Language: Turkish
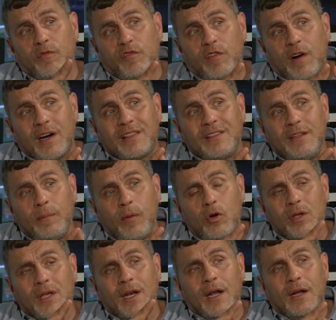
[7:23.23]
farklı
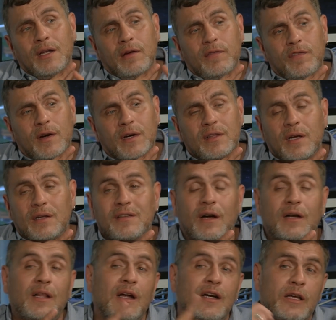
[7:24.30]
bölgelerden farklı
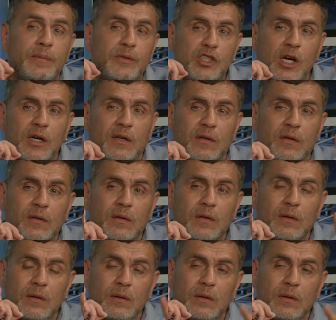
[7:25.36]
ataklar yapacak. E bu